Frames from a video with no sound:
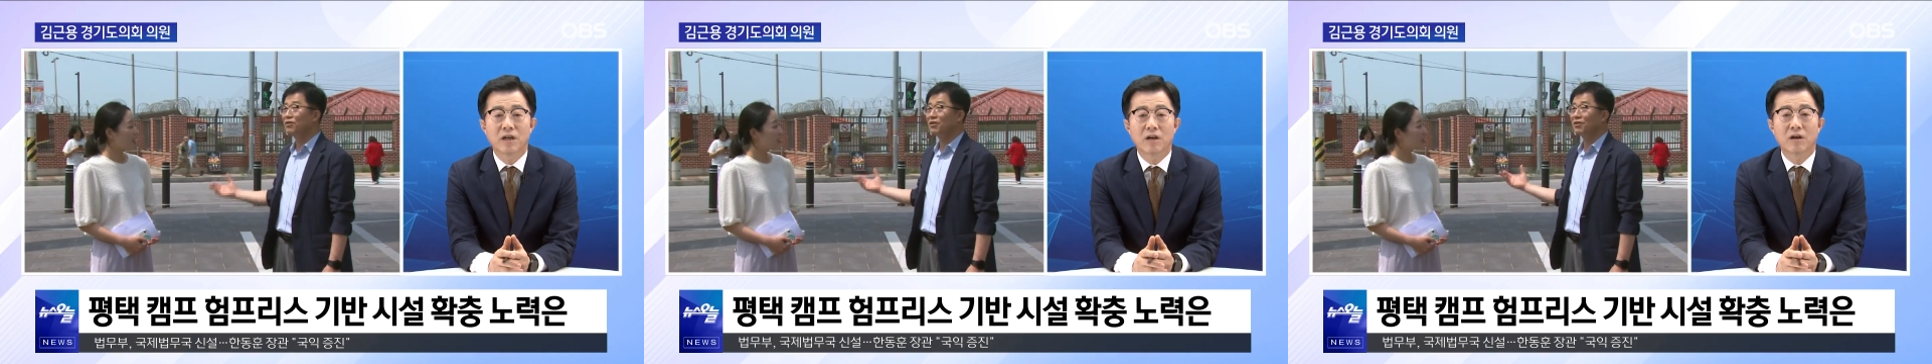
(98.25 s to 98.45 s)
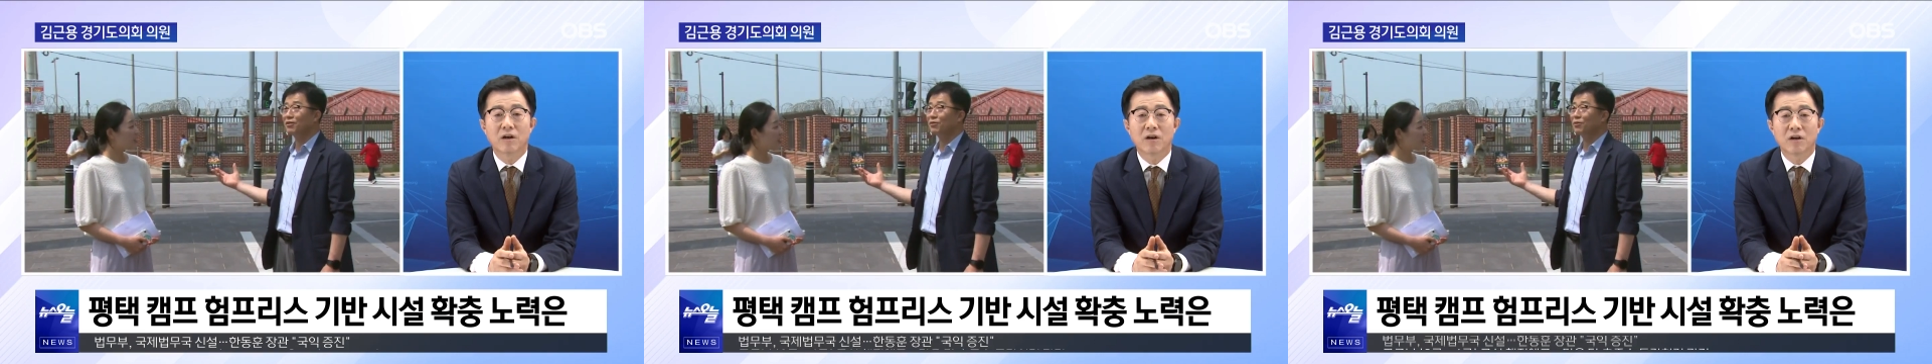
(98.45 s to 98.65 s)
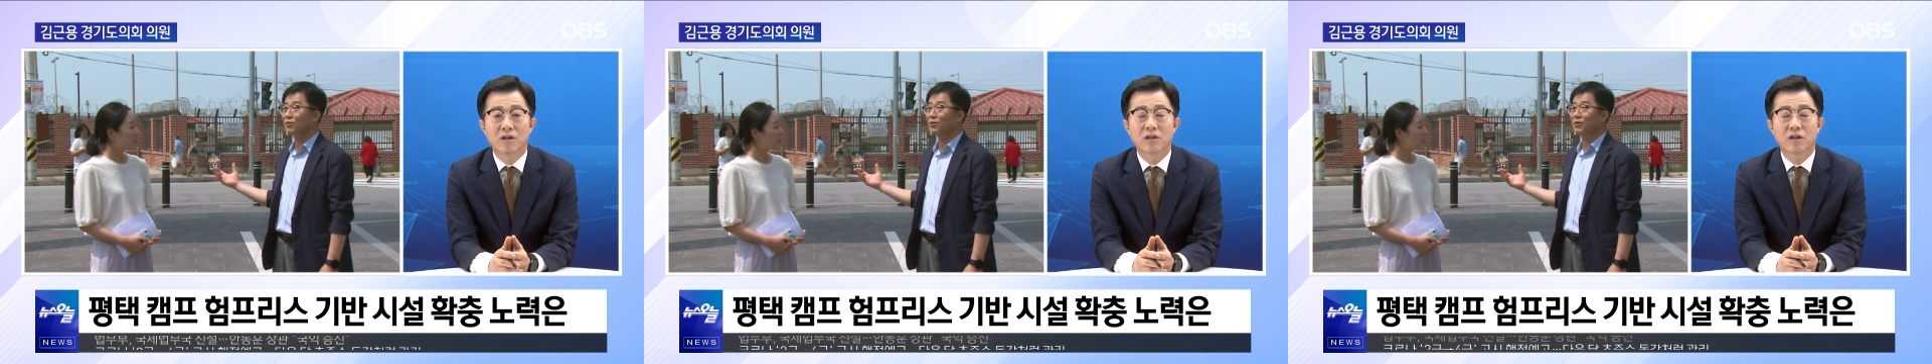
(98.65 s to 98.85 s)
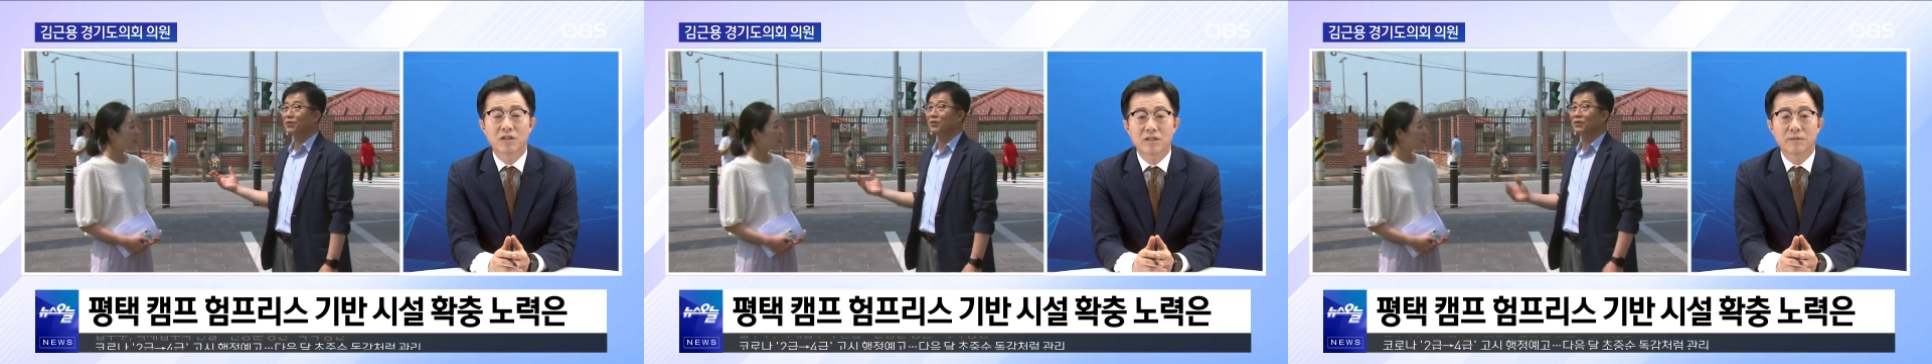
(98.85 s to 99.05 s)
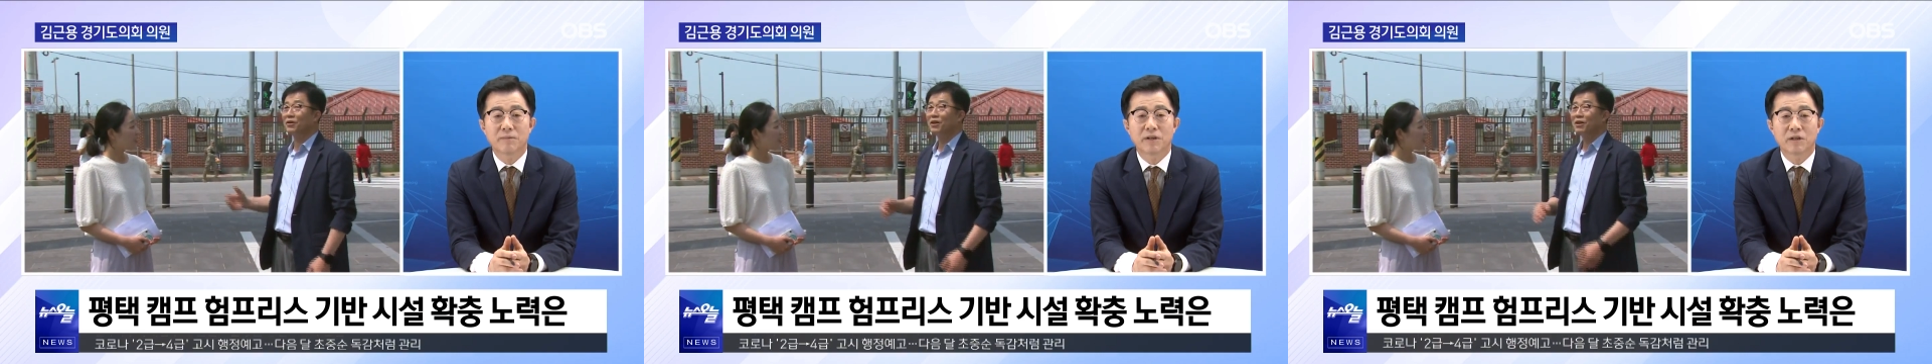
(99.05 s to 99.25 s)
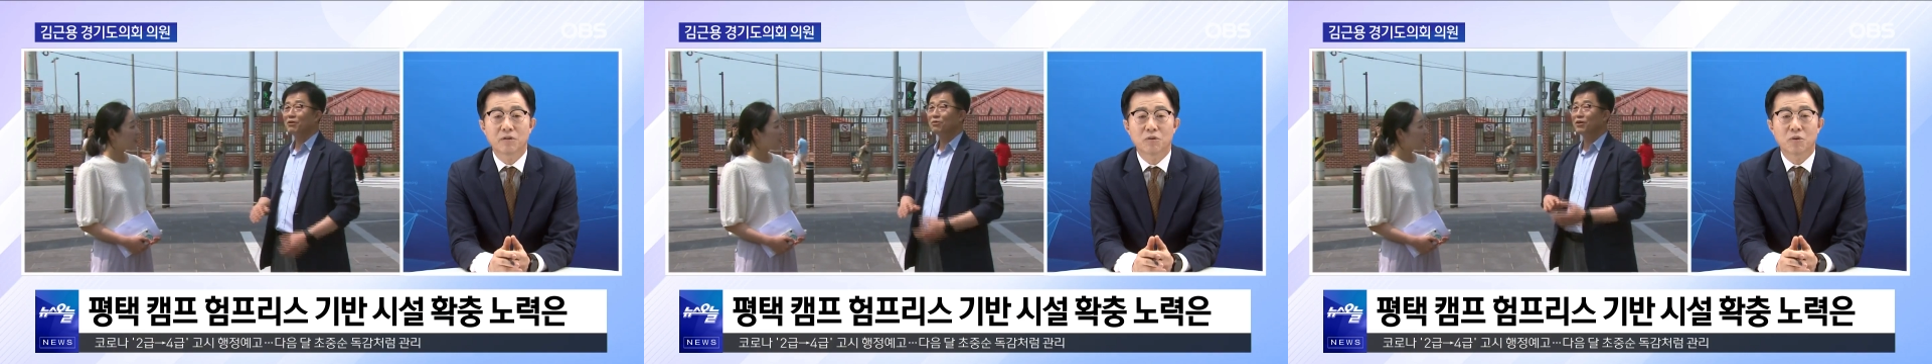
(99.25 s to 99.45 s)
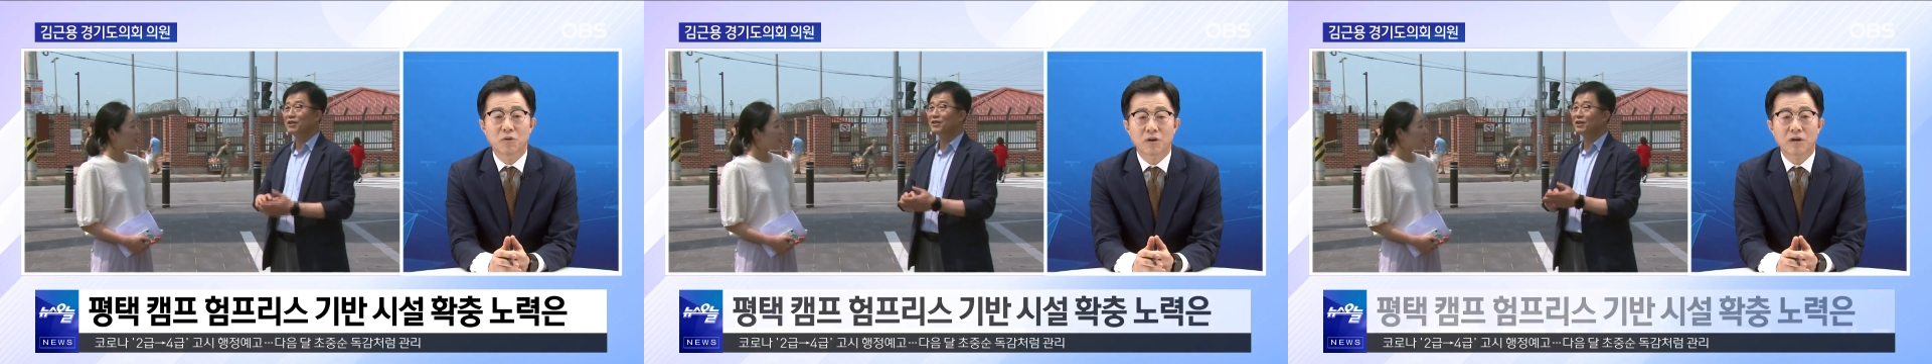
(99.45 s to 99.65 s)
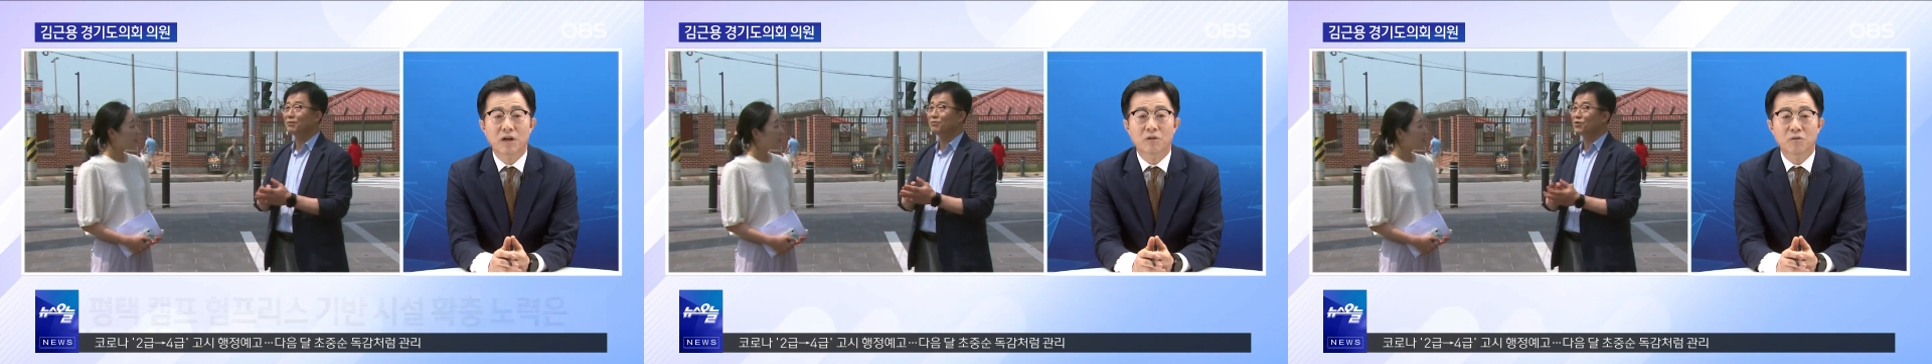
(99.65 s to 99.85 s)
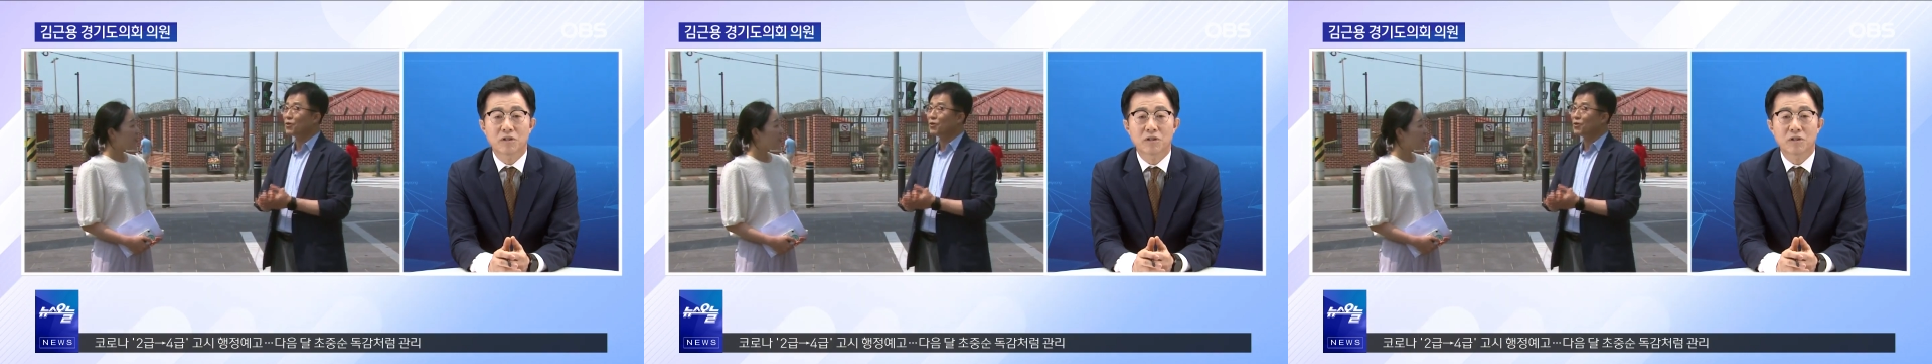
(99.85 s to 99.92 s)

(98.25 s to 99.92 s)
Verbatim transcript: 어, 열심히 노력하고